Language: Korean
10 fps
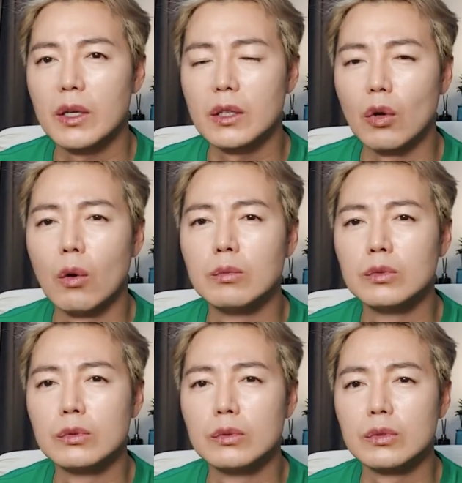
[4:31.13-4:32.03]
머리가
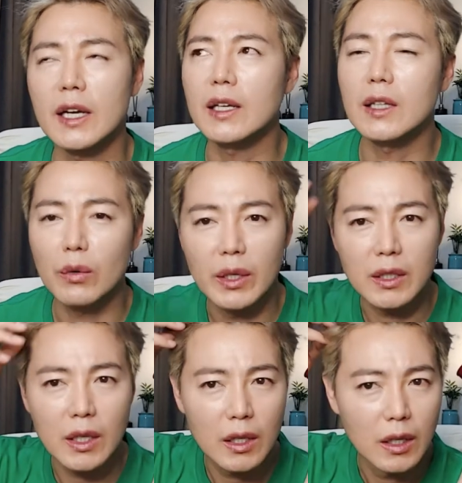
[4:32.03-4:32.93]
너무 상했다고 해야
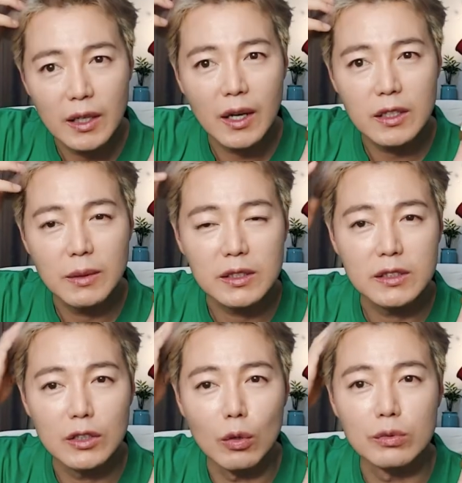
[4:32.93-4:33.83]
되나? 색깔을 봤을
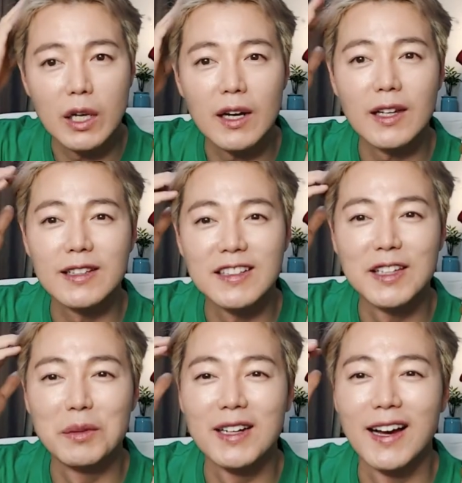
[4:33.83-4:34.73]
때 너무 상한
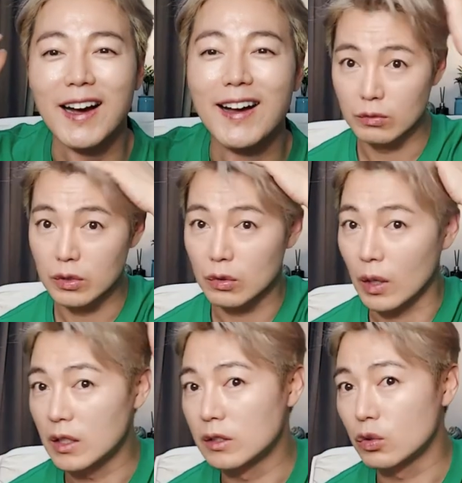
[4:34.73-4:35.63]
느낌이라 조금, 그래서
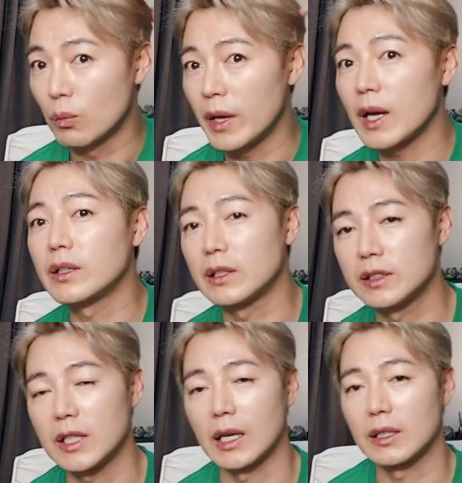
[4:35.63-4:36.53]
관리를 좀 해야 될지